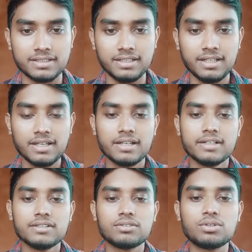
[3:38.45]
তিনি
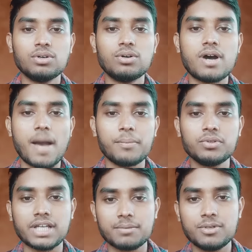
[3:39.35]
তো আমিও
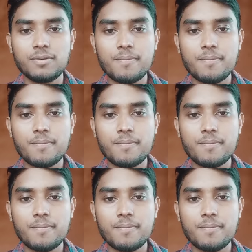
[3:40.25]
থাকব